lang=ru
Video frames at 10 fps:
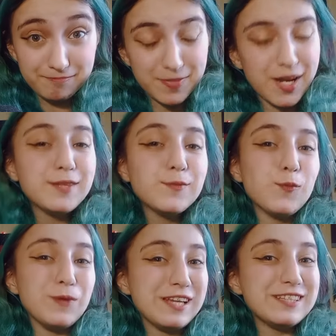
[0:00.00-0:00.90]
При этом
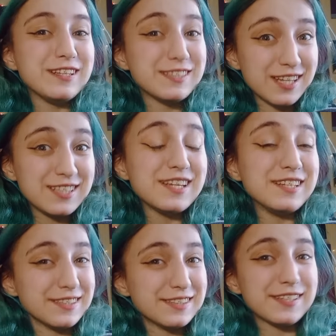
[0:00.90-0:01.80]
у меня есть аттестат за
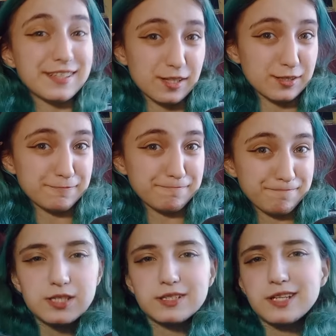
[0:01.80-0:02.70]
11 класс.
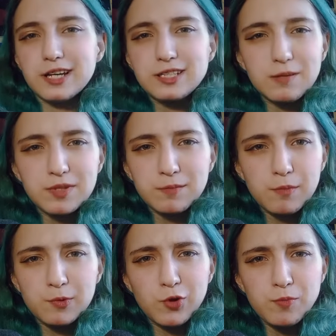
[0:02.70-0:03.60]
Если вы захотите об этом
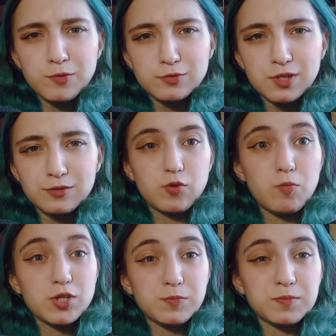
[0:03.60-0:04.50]
поподробнее узнать, то
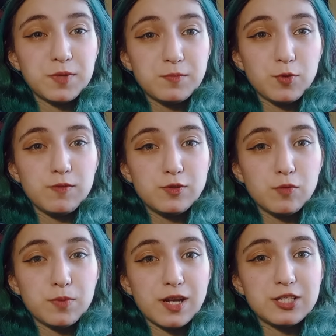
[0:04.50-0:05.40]
можете посмотреть мое видео
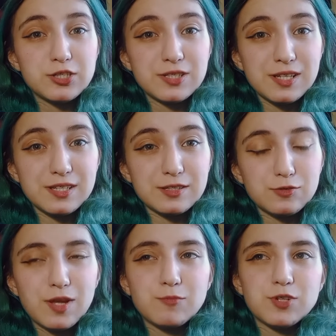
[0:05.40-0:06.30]
про отчисления,
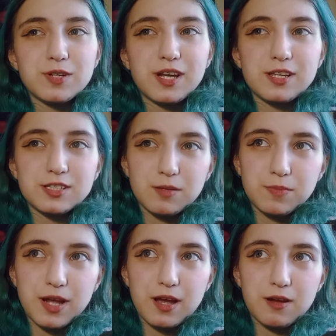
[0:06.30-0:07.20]
Но там уже, конечно,
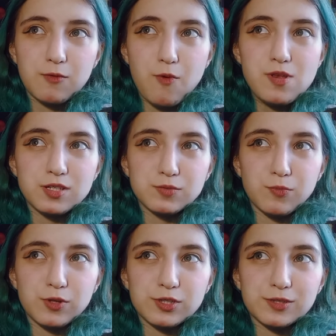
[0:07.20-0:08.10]
про колледж
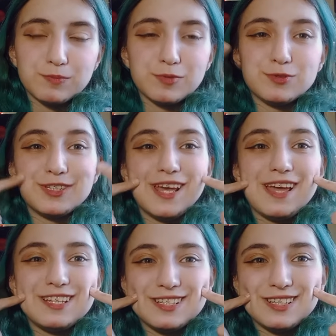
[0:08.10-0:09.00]
больше, потому что я
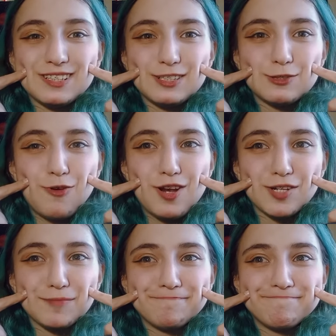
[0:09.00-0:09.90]
и отчислилась из
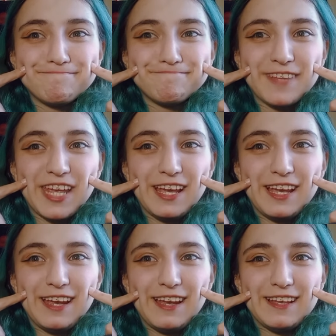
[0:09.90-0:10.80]
колледжа.
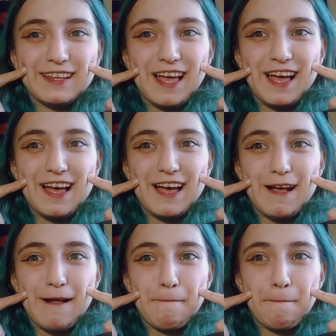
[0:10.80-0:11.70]

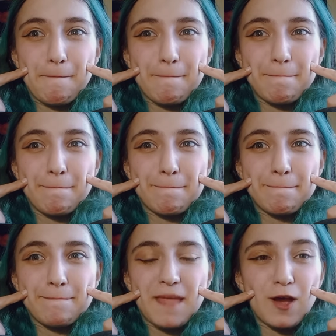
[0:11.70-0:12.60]
На
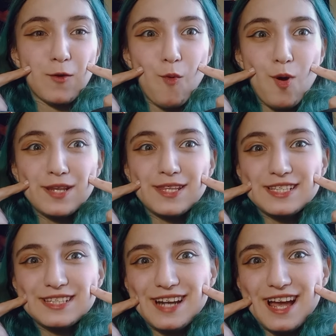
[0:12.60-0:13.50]

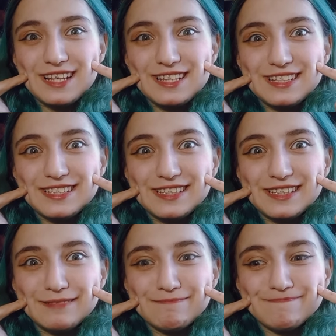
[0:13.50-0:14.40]
гордость
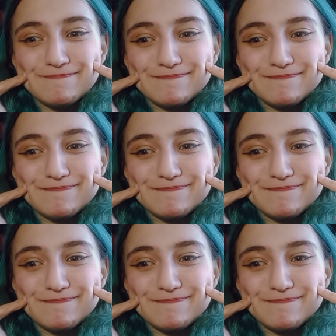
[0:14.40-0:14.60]
родителей.